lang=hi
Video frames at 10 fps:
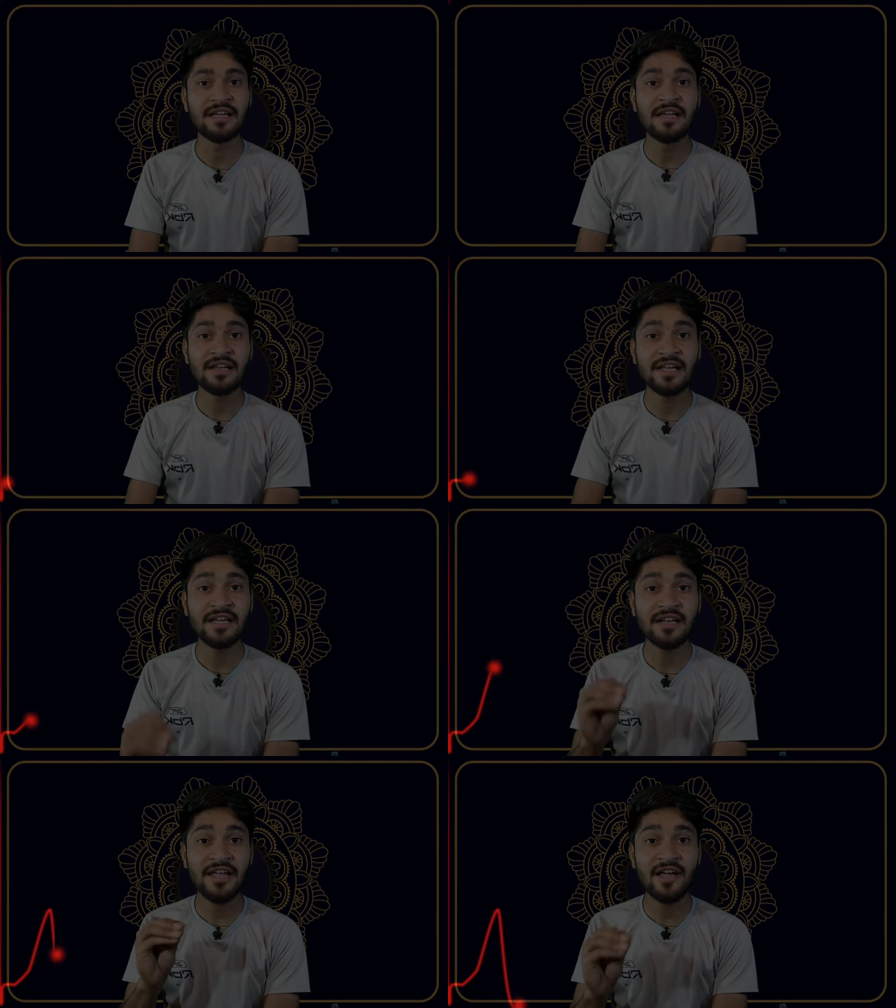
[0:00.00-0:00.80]
है
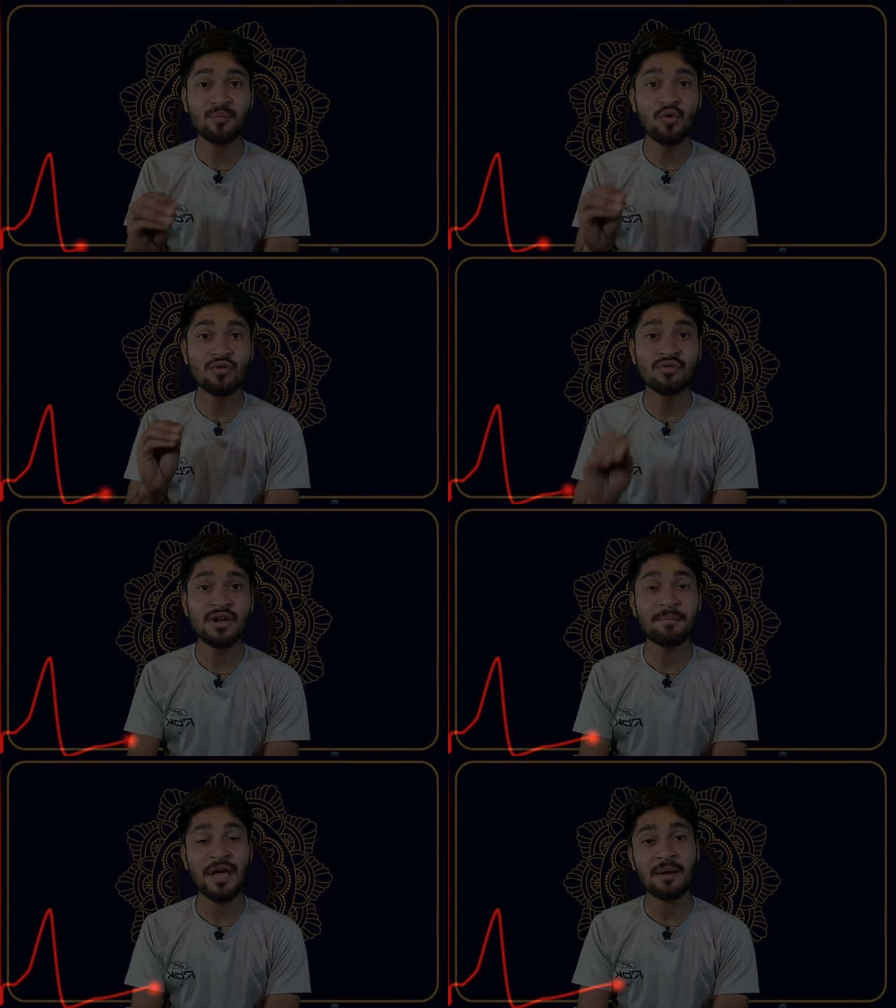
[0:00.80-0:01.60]
लेकिन एक बुक
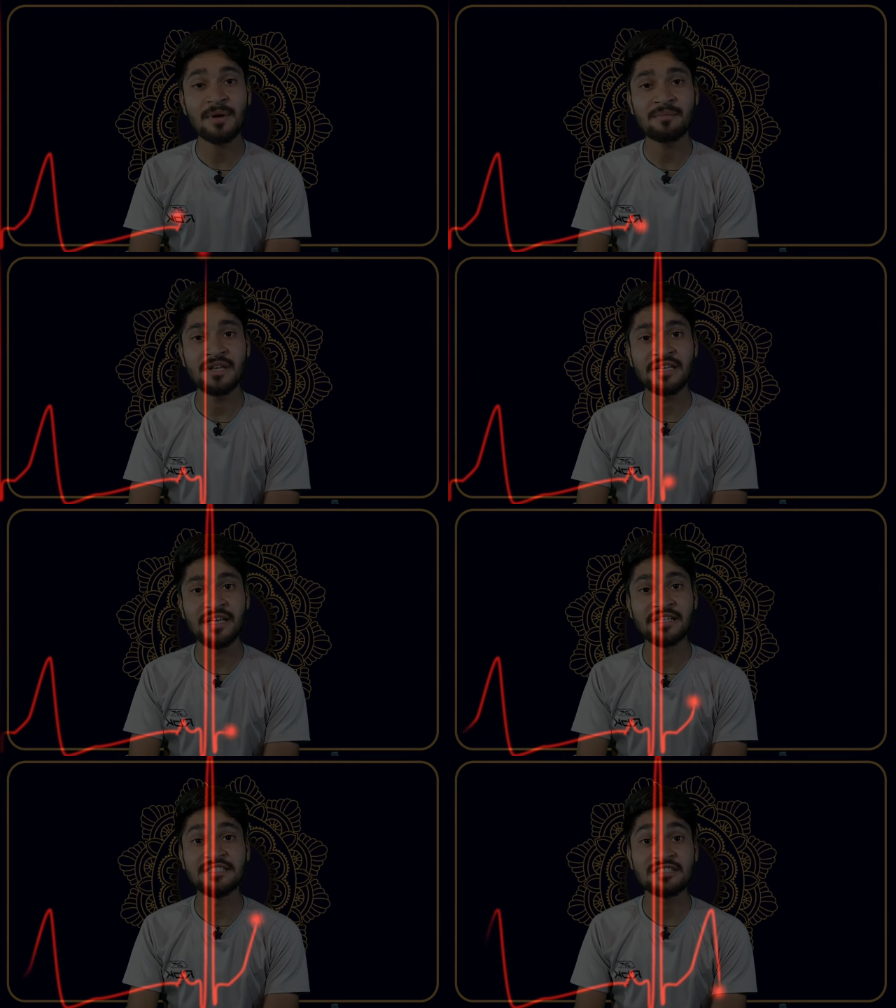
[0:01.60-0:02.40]
उन्होंने प्यार पर भी
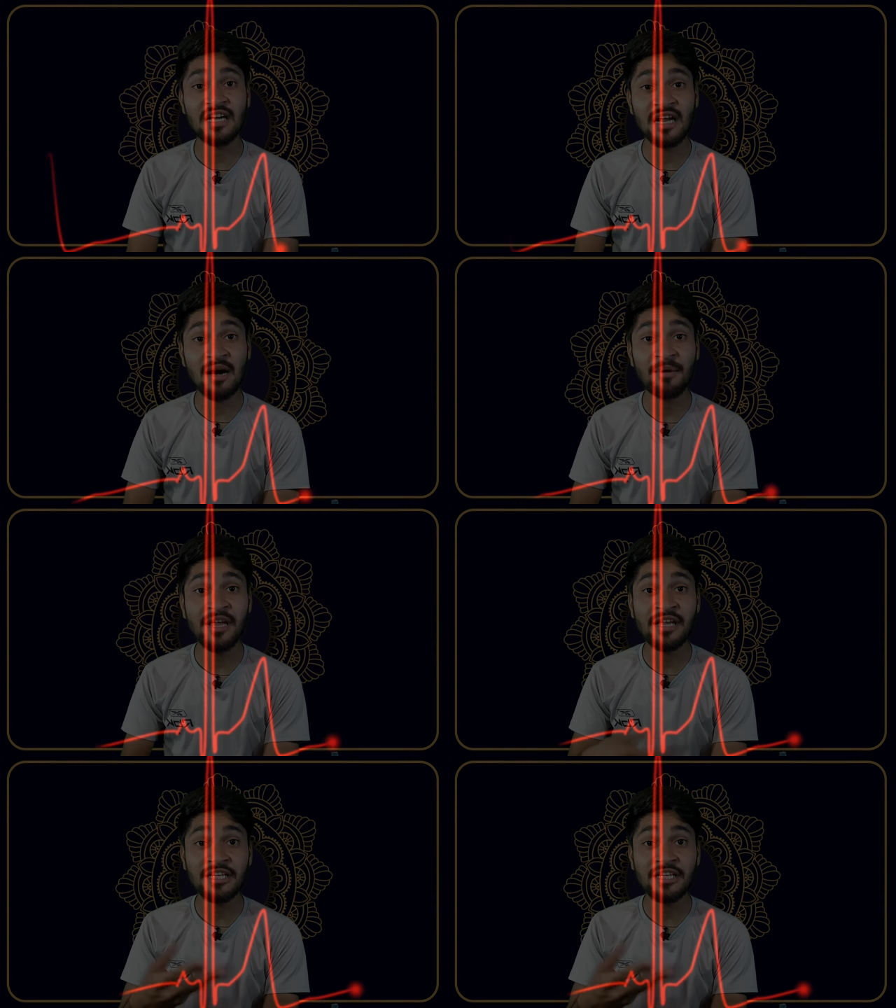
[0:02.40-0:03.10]
लिखी है जिसका नाम है